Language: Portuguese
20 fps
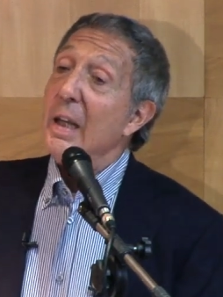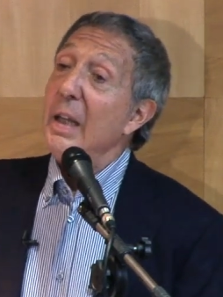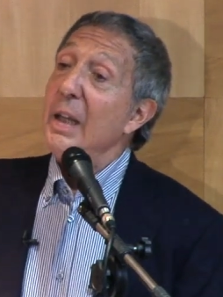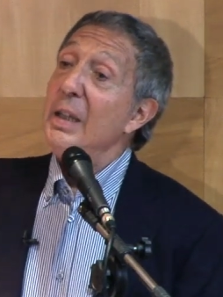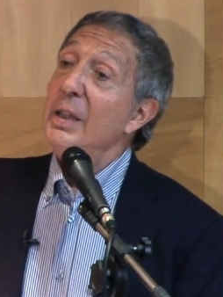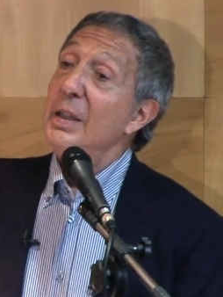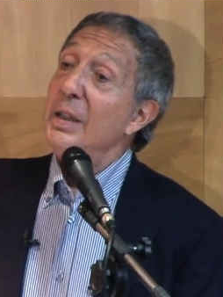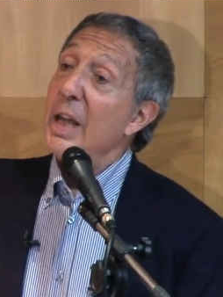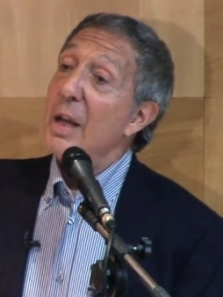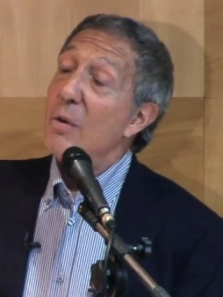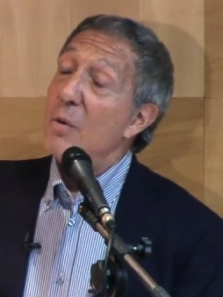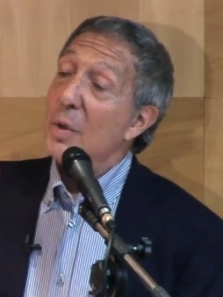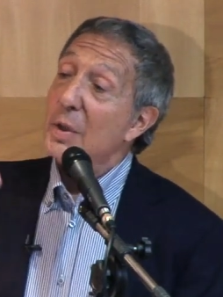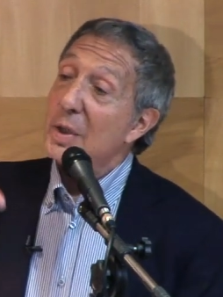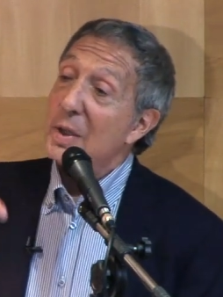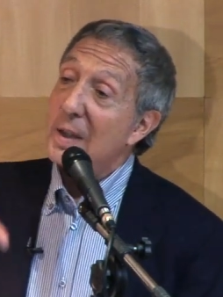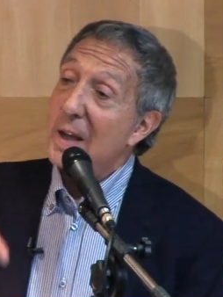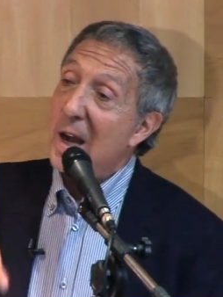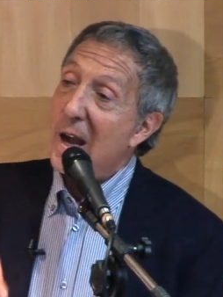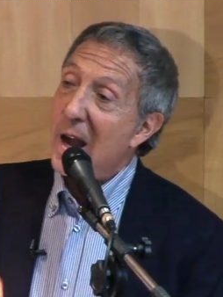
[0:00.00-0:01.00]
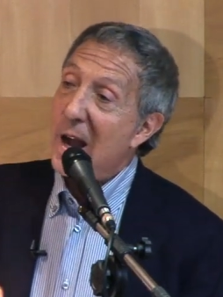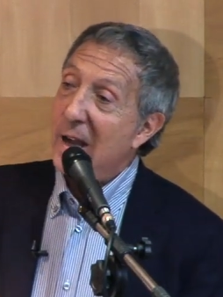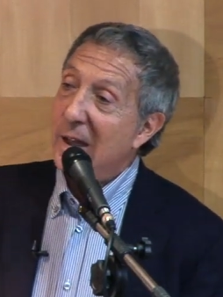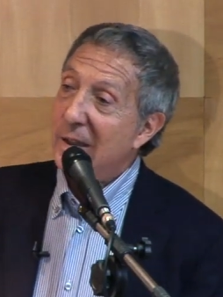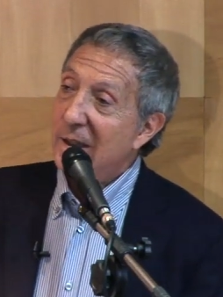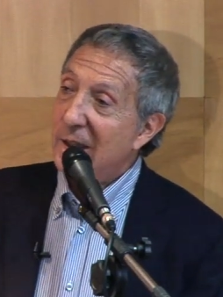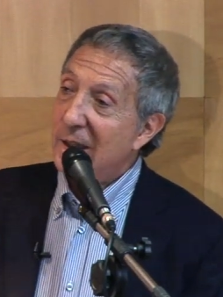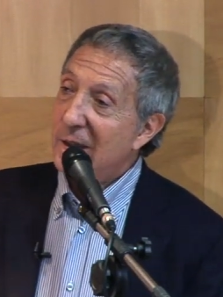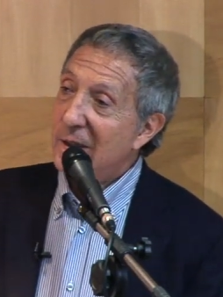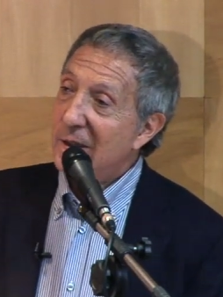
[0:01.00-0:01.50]
E se tem coisas
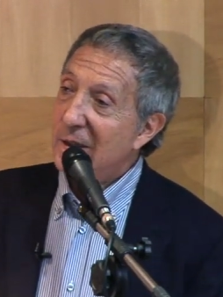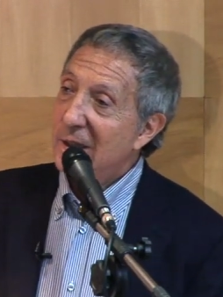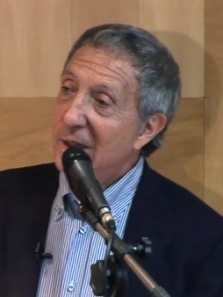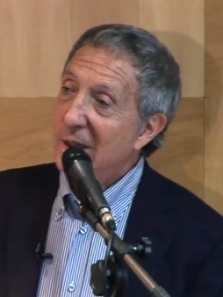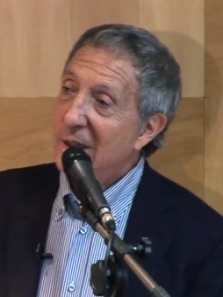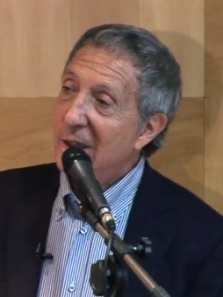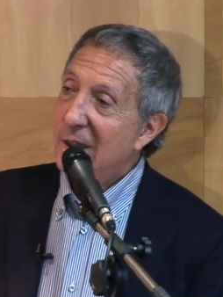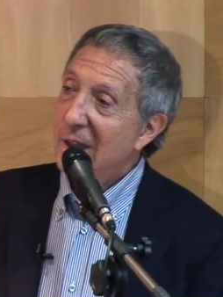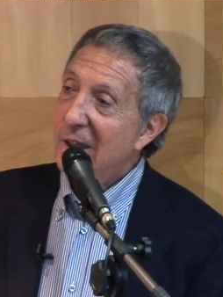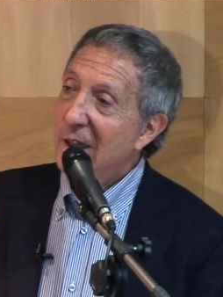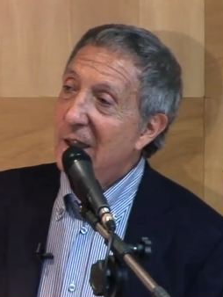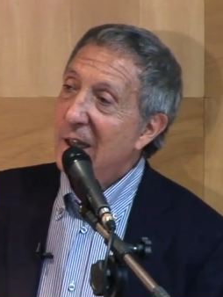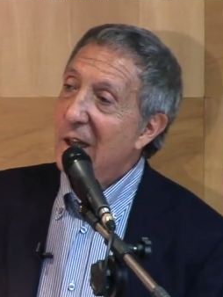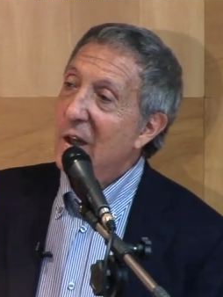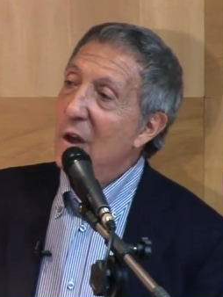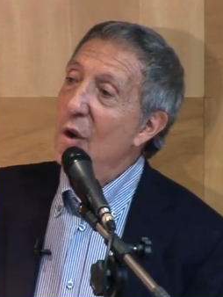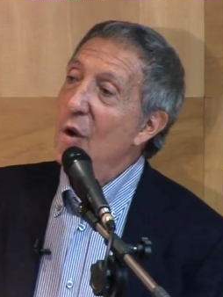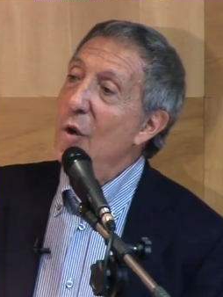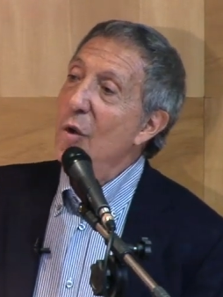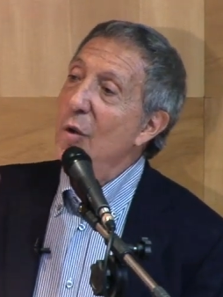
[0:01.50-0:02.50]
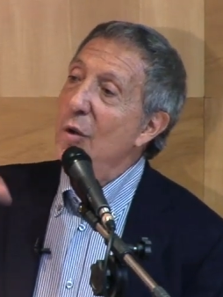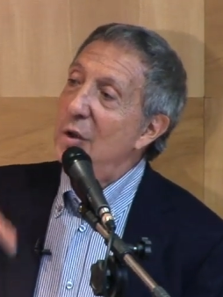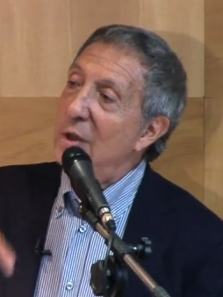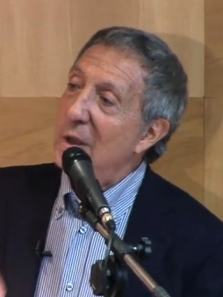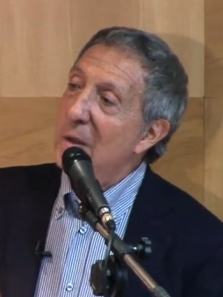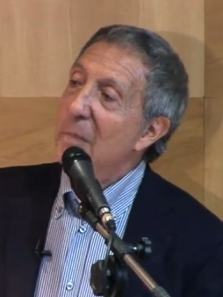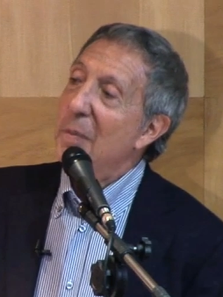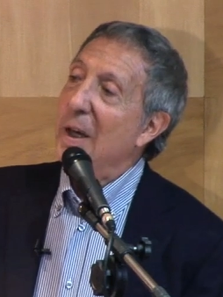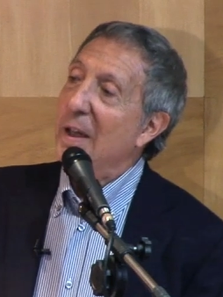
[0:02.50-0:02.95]
erradas, lutem